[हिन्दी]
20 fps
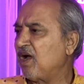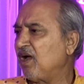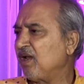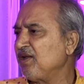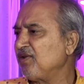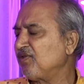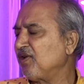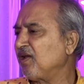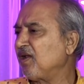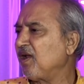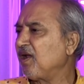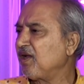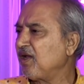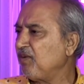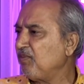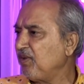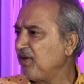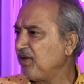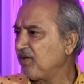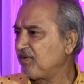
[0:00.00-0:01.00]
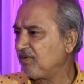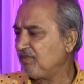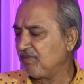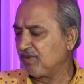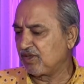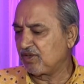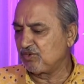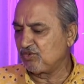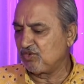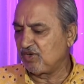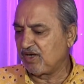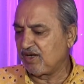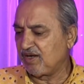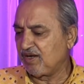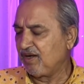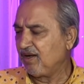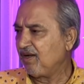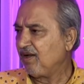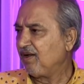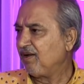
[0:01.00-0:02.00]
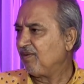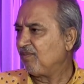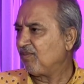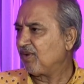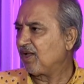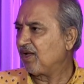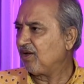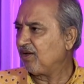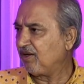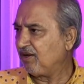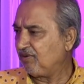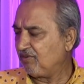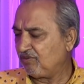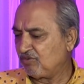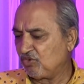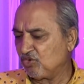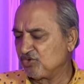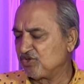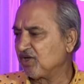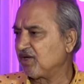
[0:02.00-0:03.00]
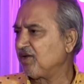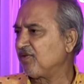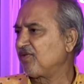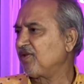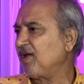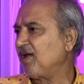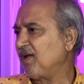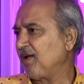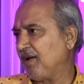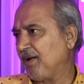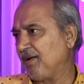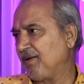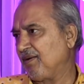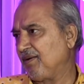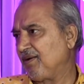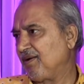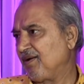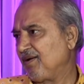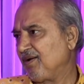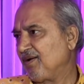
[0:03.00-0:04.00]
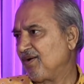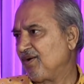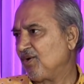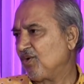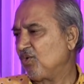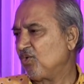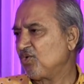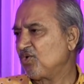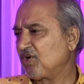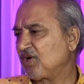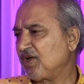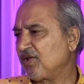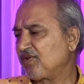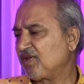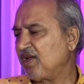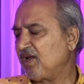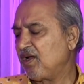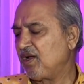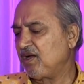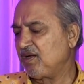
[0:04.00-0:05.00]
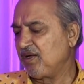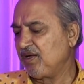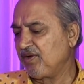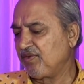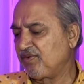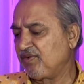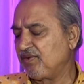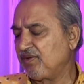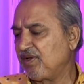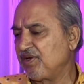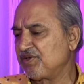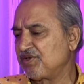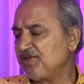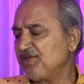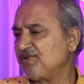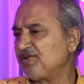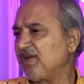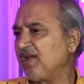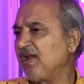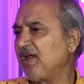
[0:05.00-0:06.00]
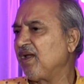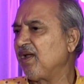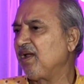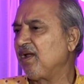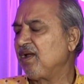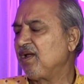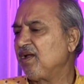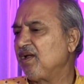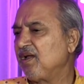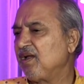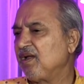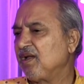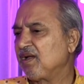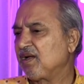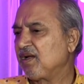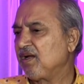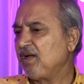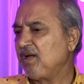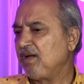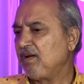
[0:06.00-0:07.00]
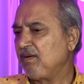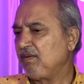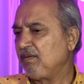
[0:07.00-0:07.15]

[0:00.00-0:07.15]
कहानी संग्रह की भी मतलब जो है बड़ा रोचक किस्सा है रोचक किस्सा इस दृष्टि से है कि